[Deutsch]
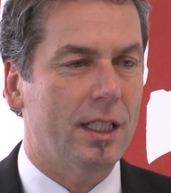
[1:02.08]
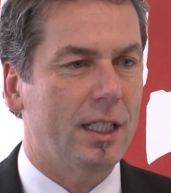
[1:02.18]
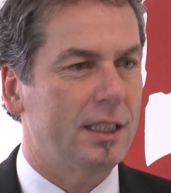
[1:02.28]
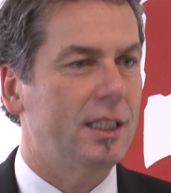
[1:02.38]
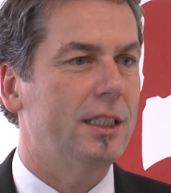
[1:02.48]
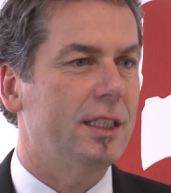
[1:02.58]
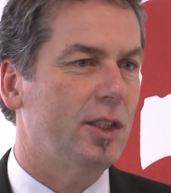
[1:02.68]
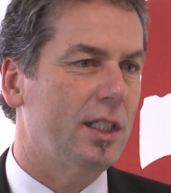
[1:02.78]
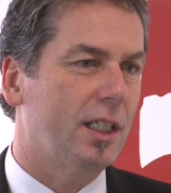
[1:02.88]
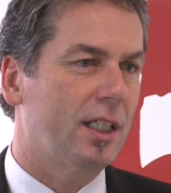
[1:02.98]
äh, die
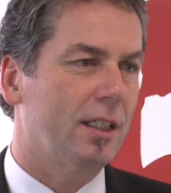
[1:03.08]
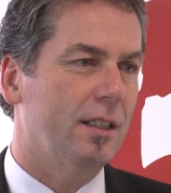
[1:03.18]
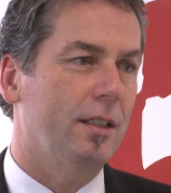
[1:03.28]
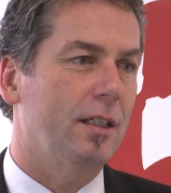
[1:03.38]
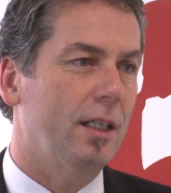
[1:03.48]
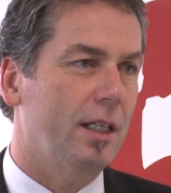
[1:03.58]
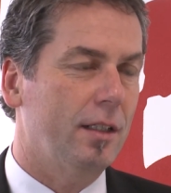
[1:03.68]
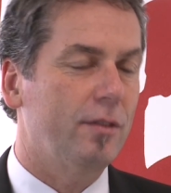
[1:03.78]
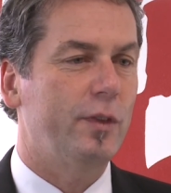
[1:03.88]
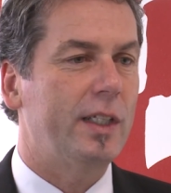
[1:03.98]
natürlich
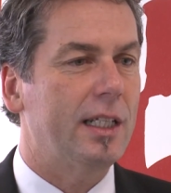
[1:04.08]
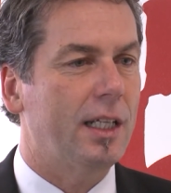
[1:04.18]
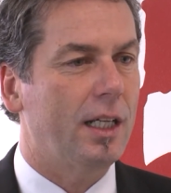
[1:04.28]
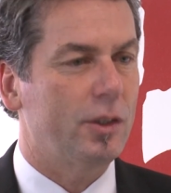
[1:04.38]
äh, viel äh,